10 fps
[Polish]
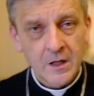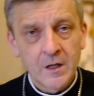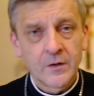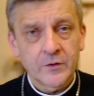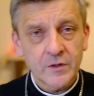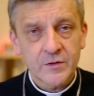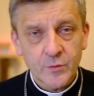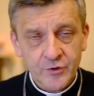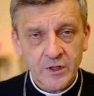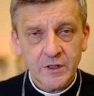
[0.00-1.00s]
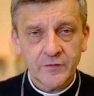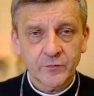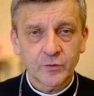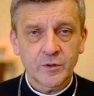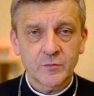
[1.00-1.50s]
To jest głoszenie, w
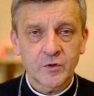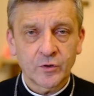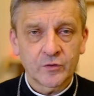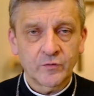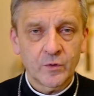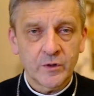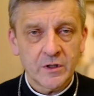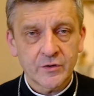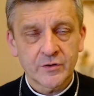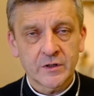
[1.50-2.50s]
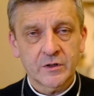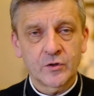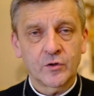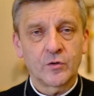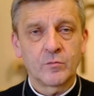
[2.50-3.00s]
którym to odwołuje się
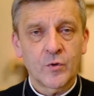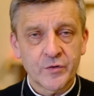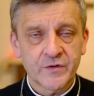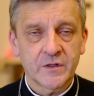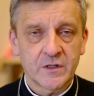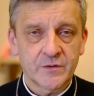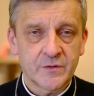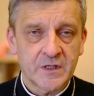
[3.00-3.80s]
do mocy Jezusa